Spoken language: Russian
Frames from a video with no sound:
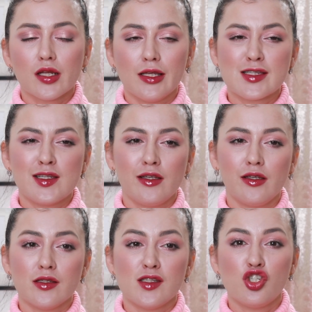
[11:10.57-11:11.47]

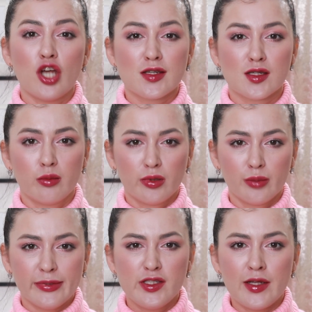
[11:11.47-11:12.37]
Если сейчас
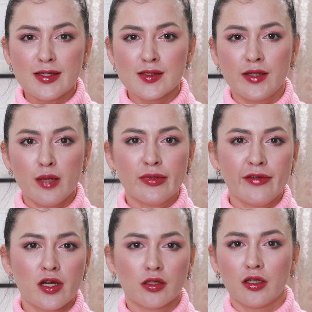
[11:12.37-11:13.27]
было бы интересно, я бы,
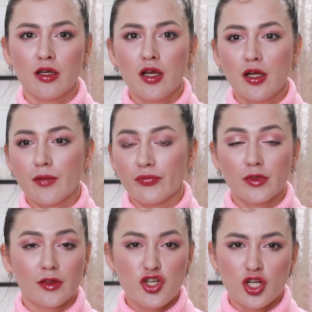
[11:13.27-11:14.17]
наверное,
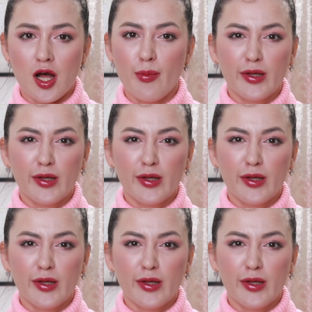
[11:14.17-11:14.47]
начала.